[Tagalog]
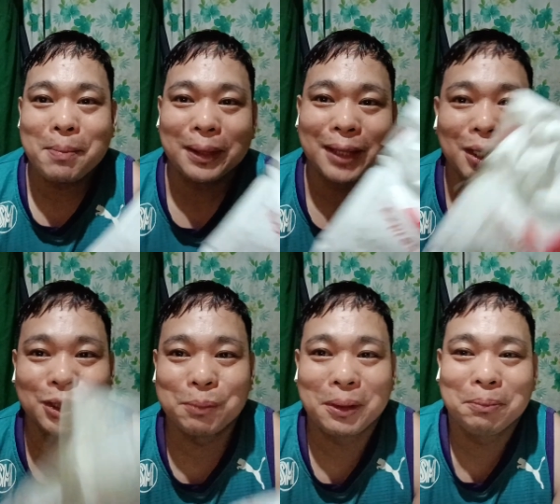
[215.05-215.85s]
pa tayo
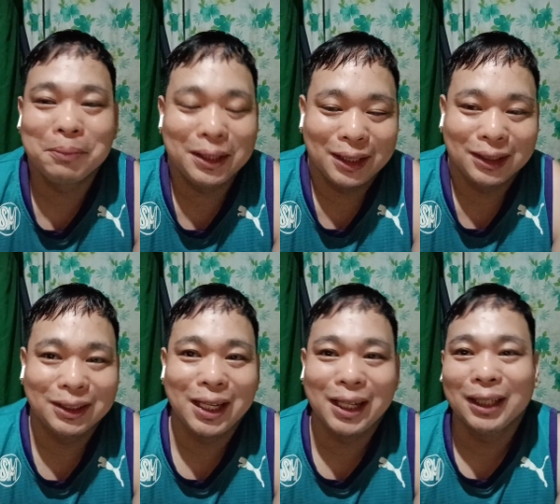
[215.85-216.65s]
sa pagbigkas
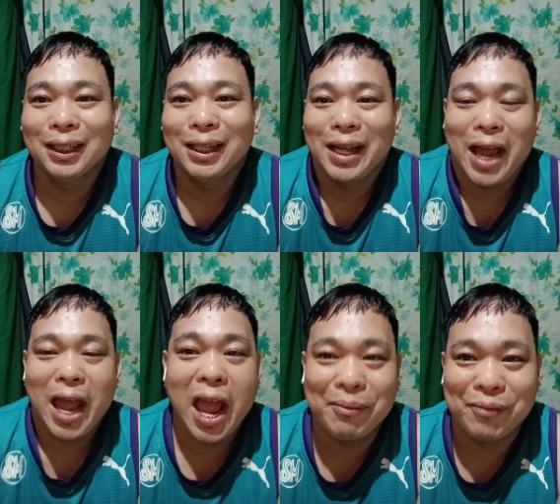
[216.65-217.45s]
ng
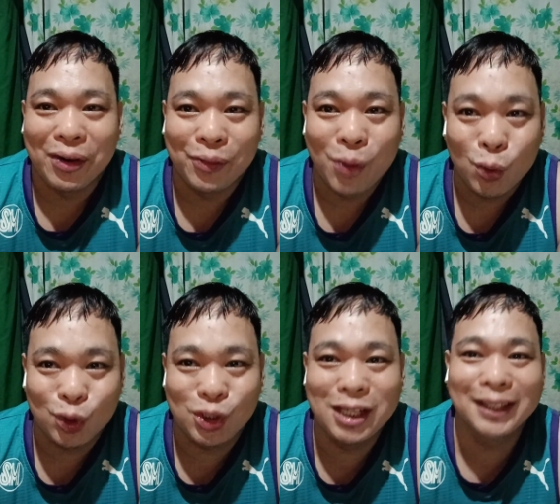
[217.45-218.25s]

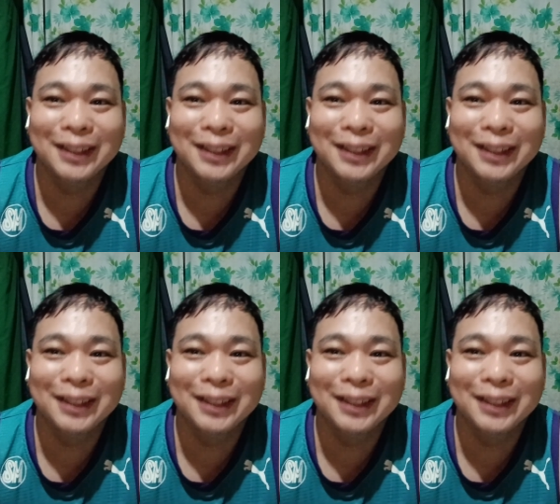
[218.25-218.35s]
Everrose.